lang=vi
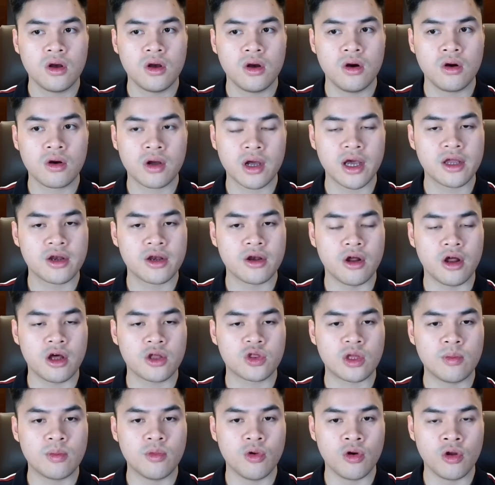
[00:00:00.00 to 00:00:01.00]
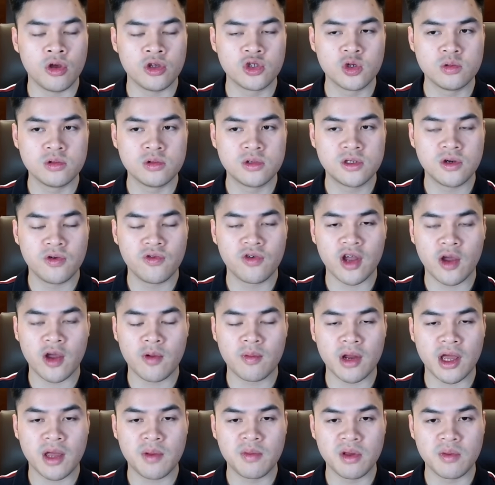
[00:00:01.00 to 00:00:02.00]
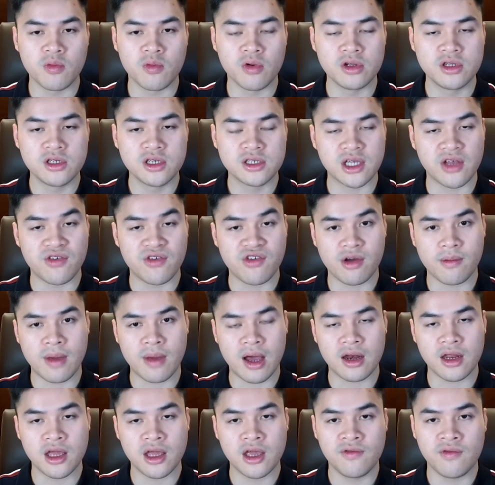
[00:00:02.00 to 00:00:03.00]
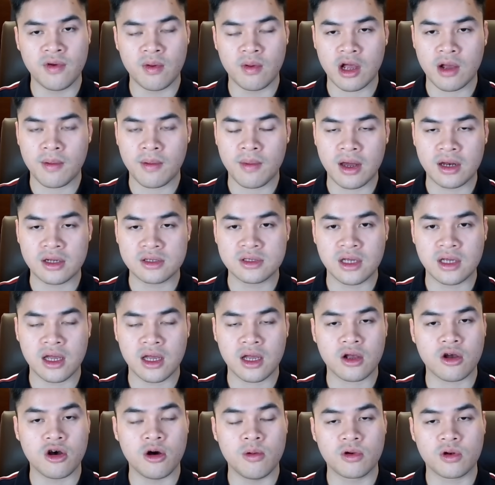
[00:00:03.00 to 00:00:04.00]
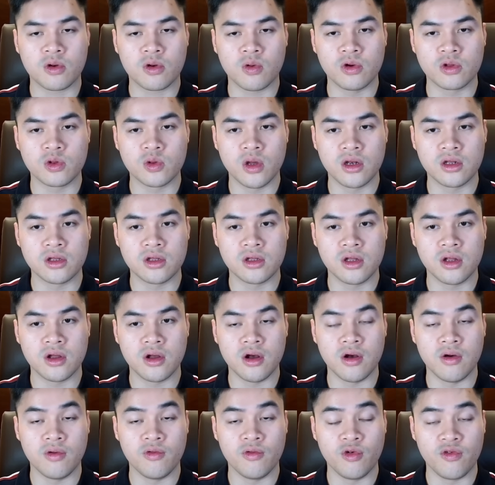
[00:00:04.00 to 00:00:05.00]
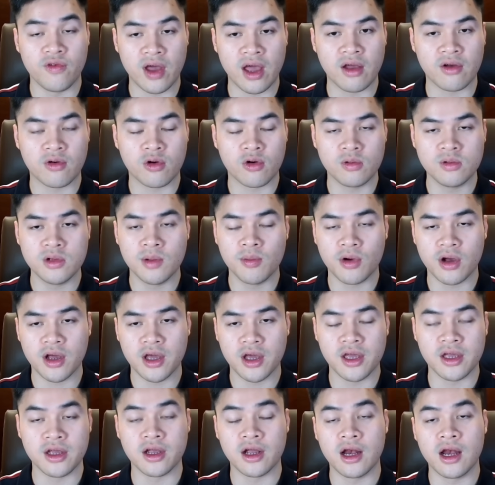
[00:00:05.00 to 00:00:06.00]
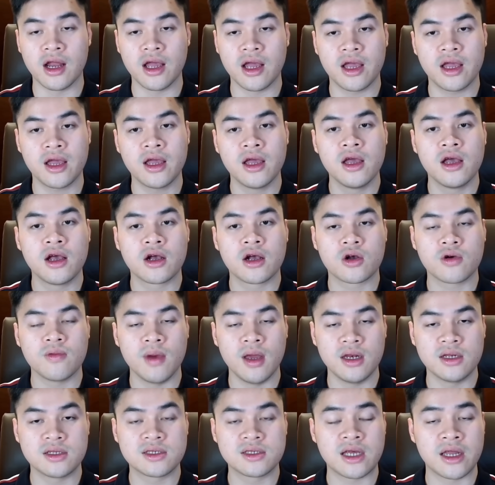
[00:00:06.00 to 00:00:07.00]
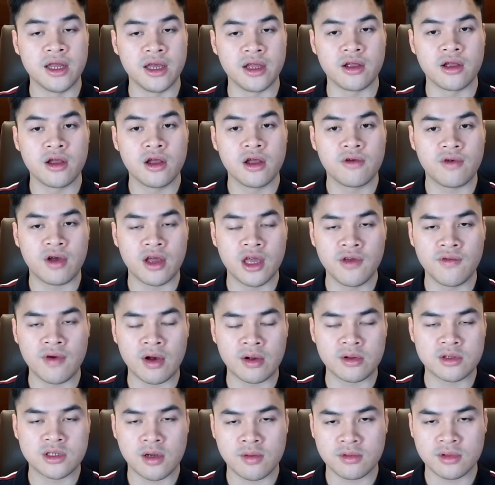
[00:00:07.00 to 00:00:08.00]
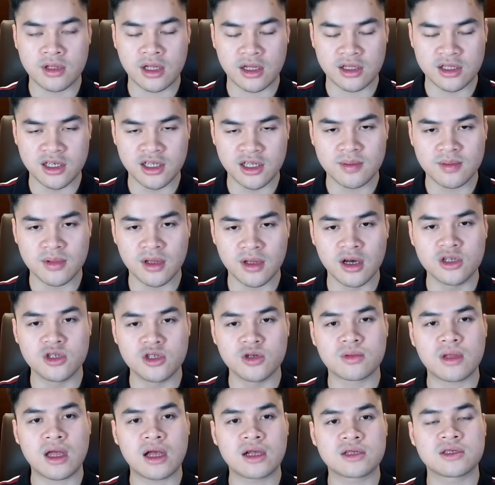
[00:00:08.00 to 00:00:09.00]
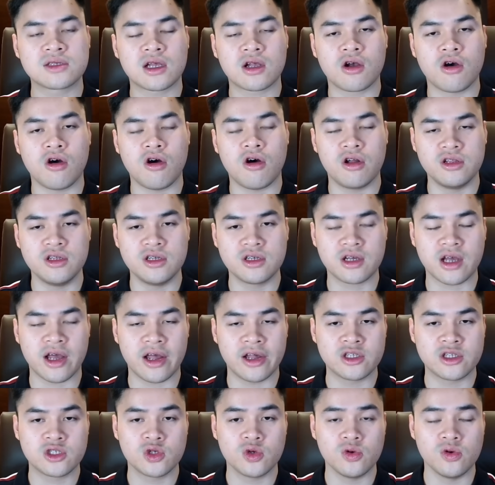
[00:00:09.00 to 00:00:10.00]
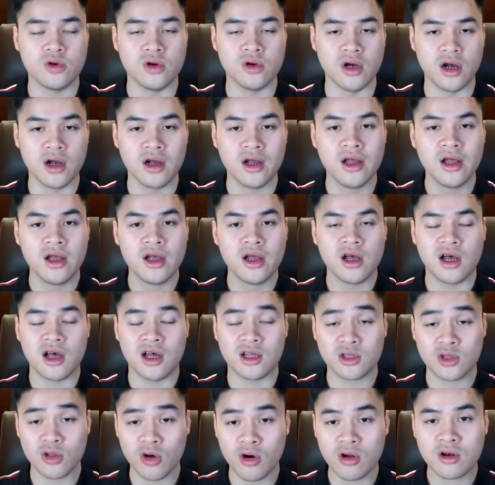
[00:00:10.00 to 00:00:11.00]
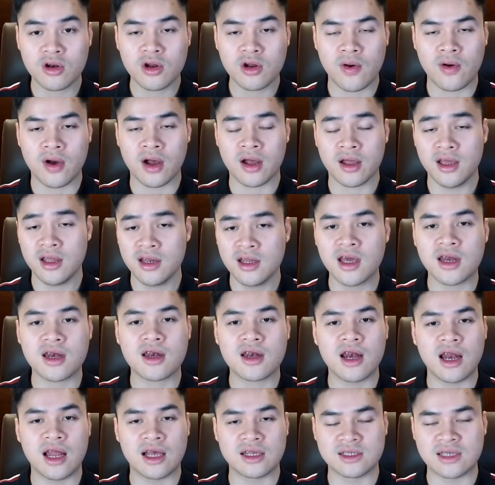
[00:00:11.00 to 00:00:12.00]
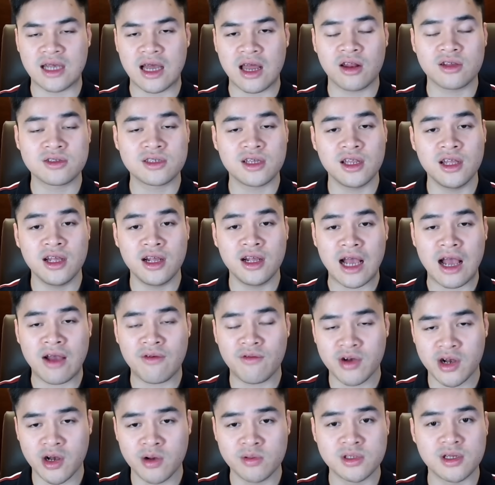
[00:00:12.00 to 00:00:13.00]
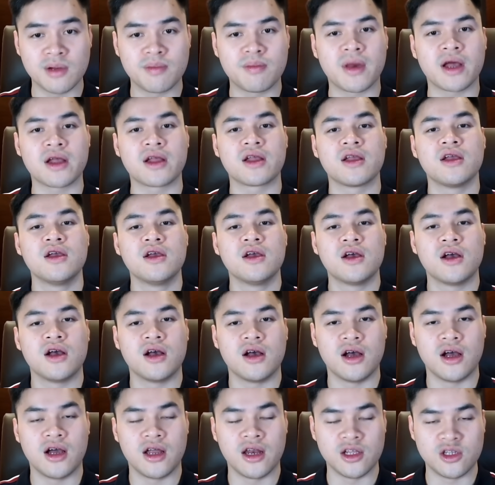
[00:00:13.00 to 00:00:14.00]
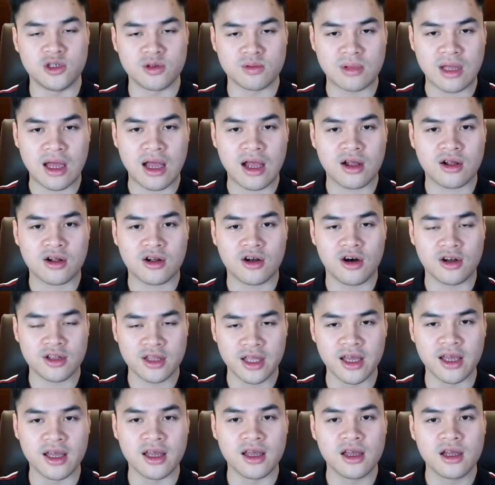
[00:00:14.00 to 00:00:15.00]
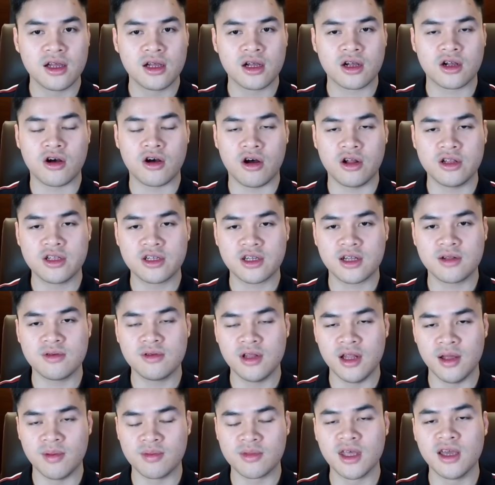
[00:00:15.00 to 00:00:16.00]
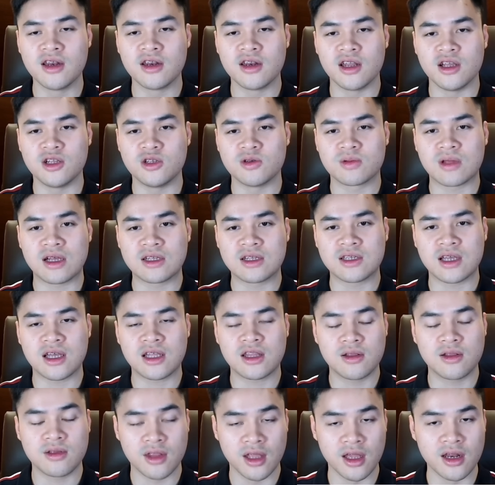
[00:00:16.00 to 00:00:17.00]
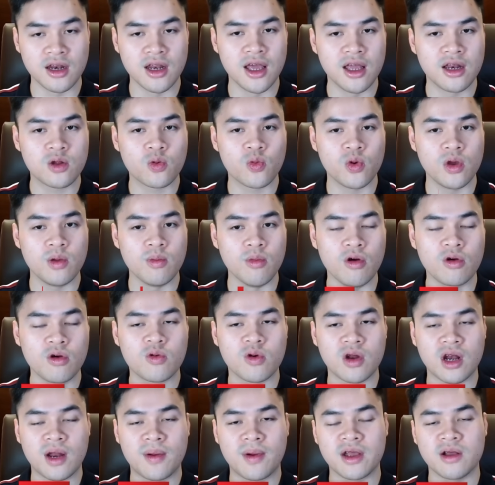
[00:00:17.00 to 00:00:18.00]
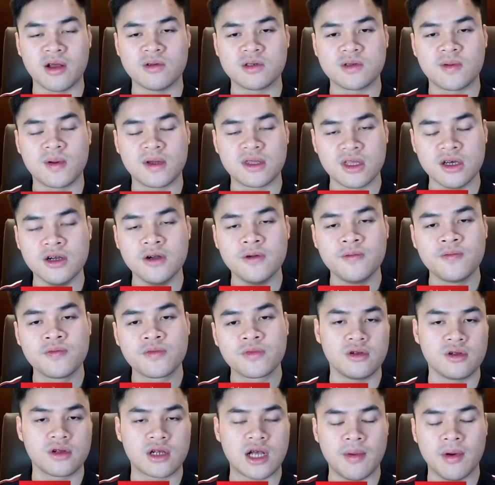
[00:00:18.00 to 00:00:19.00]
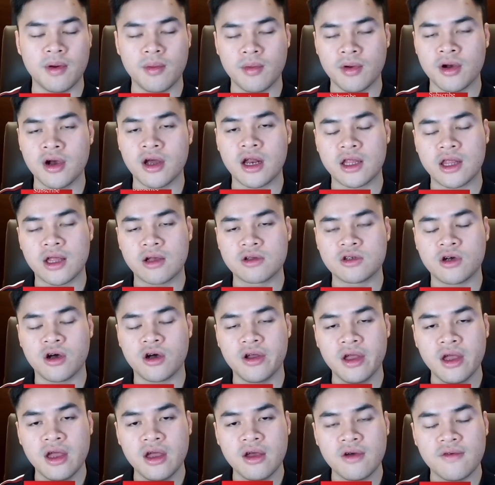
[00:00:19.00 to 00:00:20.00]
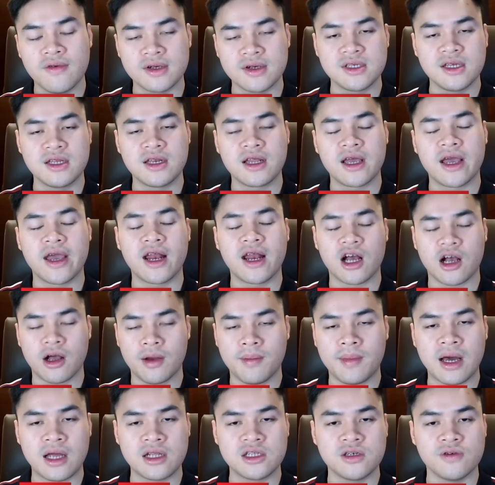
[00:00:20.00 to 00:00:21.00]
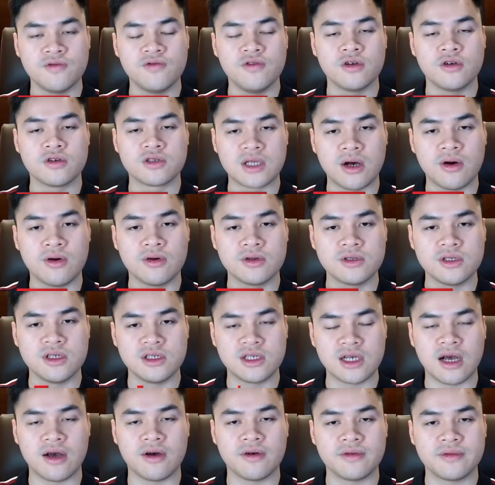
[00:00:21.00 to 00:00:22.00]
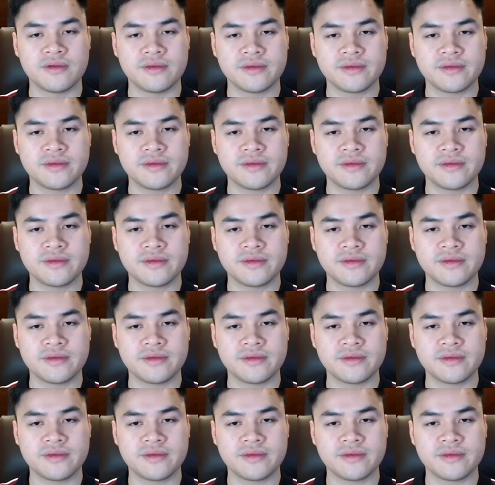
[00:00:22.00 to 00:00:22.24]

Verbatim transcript: Ok, đó là toàn bộ nội dung trong ngày hôm nay mình muốn chia sẻ với các bạn. Hy vọng là các bạn sẽ có một cuối tuần ờ, vui vẻ cũng như một kỳ nghỉ lễ bên gia đình và hy vọng trong tháng 9 sắp tới chúng ta sẽ có những cái xu hướng ờ, tốt hoặc ít nhất là giá nó sẽ đi ngang và không dập mạnh ờ, để chúng ta có thể có những niềm tin để chúng ta sẽ tiến đến quý 4 của năm 2024. Cảm ơn mọi người đã theo dõi và xin hẹn gặp các bạn trong video sau. Xin chào.